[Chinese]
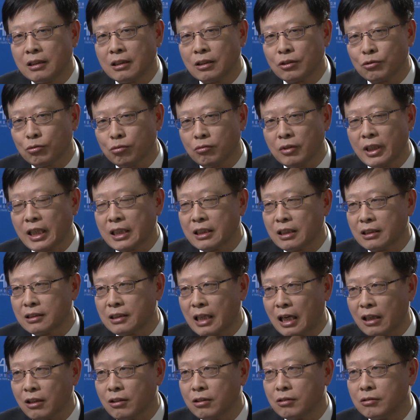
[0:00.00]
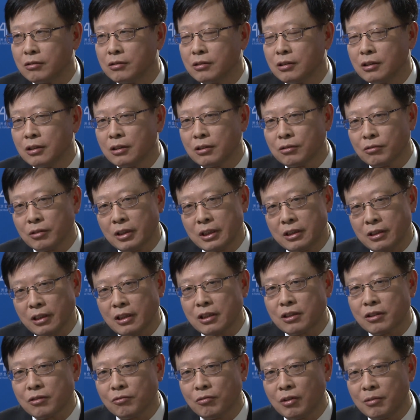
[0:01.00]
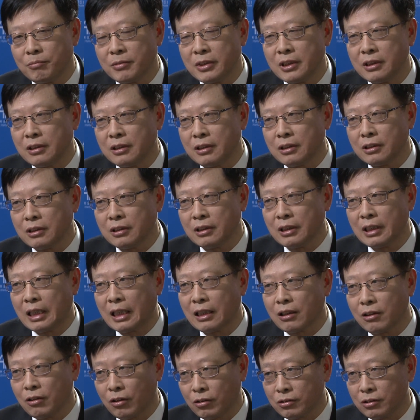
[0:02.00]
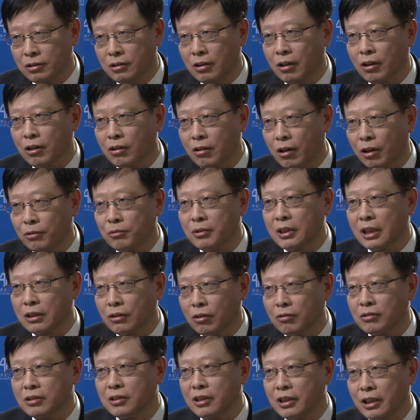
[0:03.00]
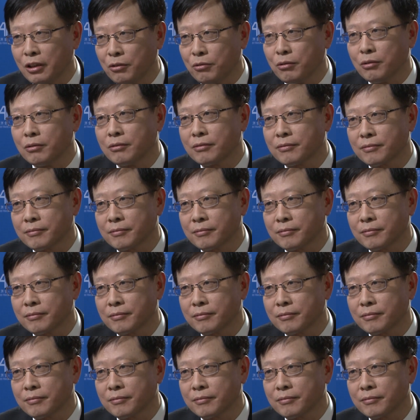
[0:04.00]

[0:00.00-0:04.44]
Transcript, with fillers: 数量的敞口，所以这也是我们呃要考虑的投资领域。